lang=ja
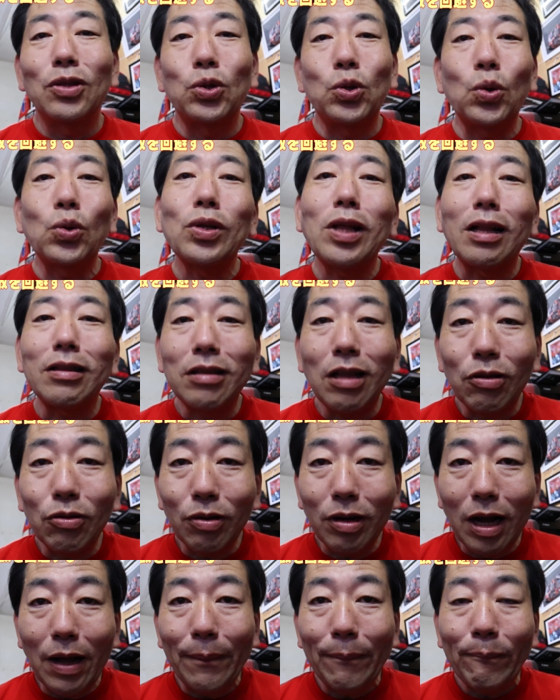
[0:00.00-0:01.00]
どうだった
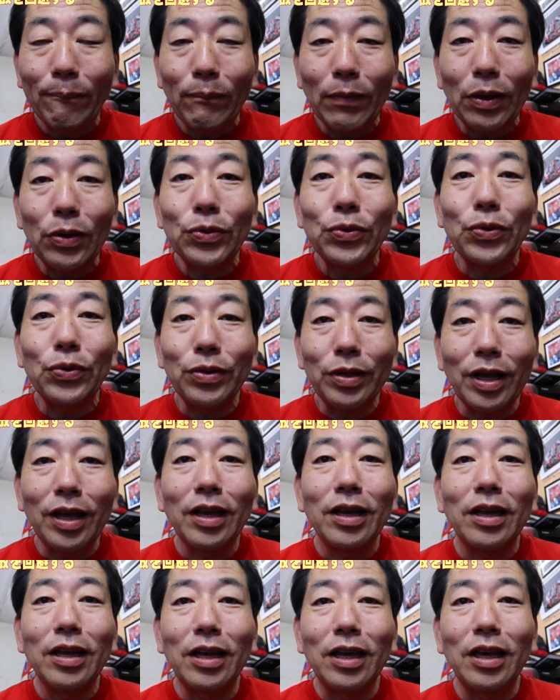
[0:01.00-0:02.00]
のかっていうのを
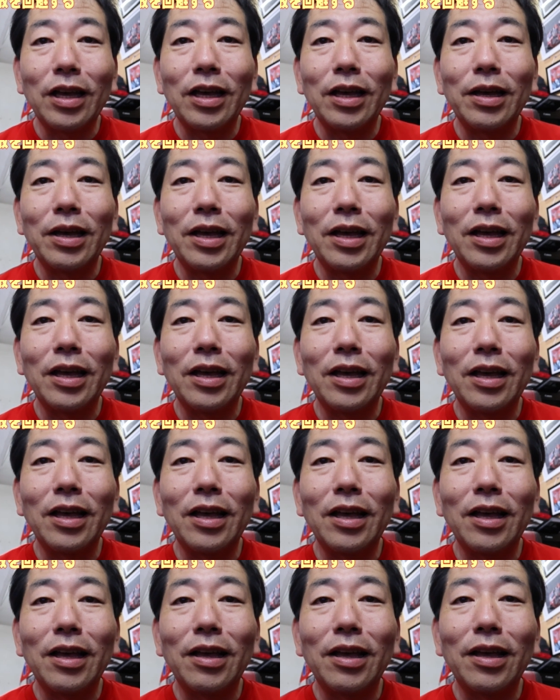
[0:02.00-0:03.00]
ね、
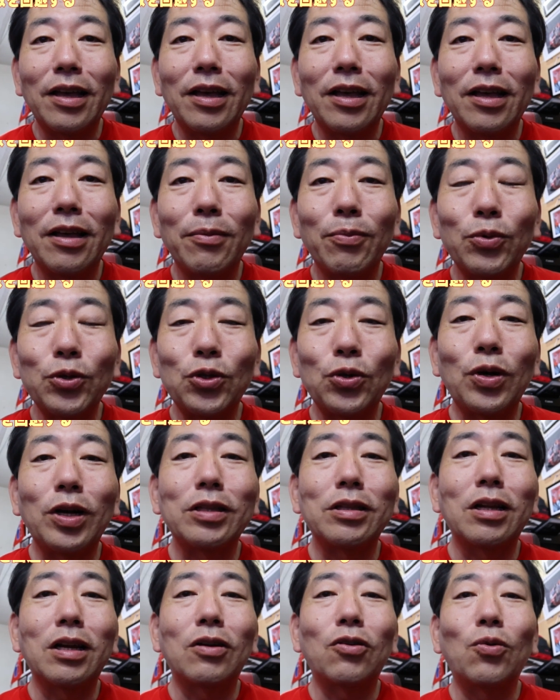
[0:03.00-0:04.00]
えーもしよ
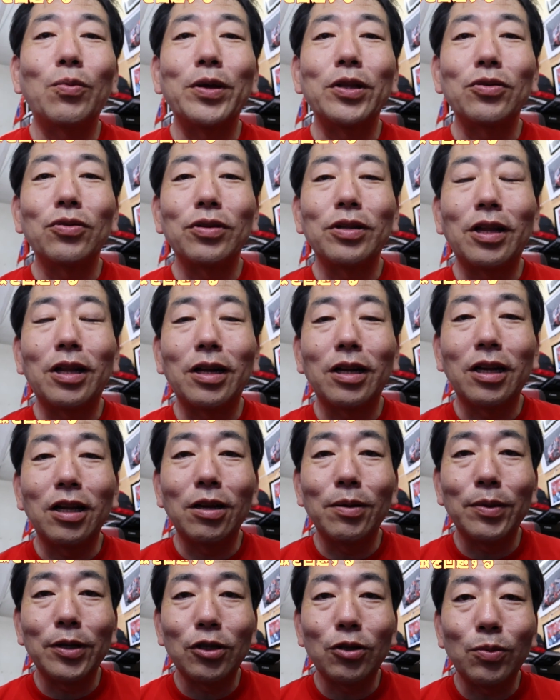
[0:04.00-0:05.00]
かったらコメントいただけ
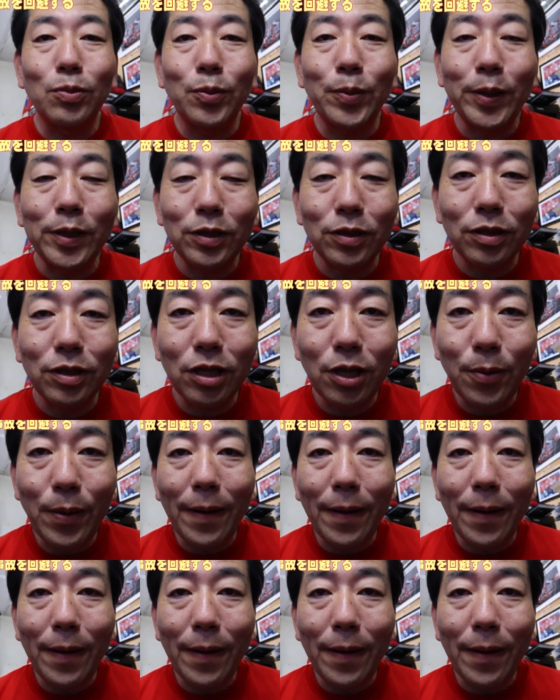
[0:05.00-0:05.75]
ればと思います。で